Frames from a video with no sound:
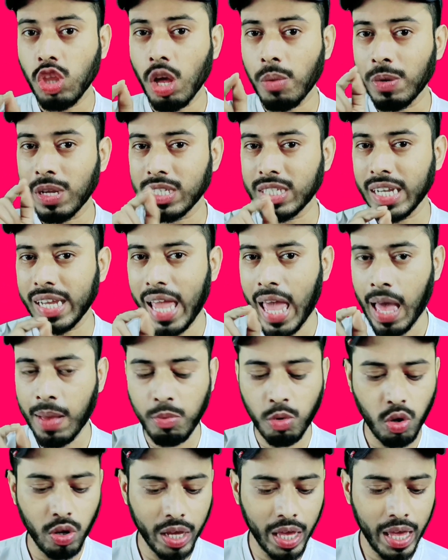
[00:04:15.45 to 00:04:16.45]
তো আপনারা সেই
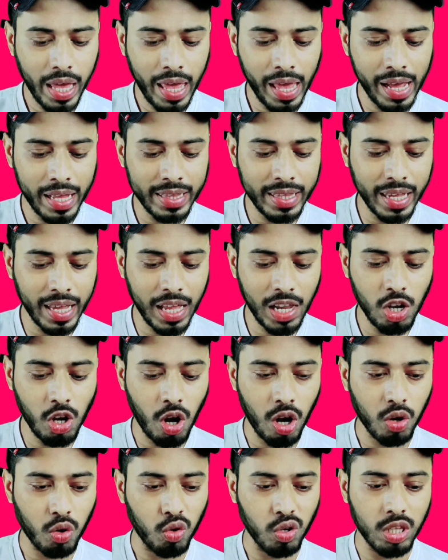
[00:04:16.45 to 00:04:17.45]
অ্যাপগুলোকে এখান থেকে
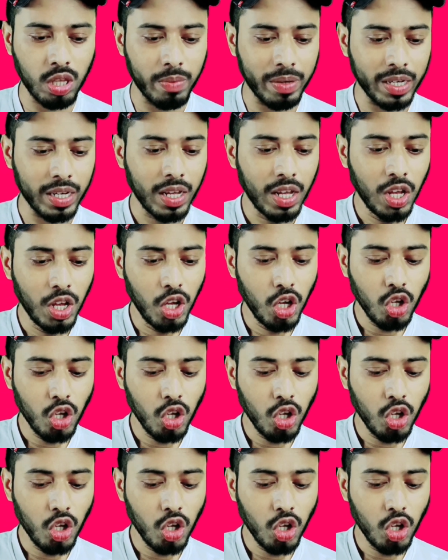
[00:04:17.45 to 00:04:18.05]
লক করে দেবেন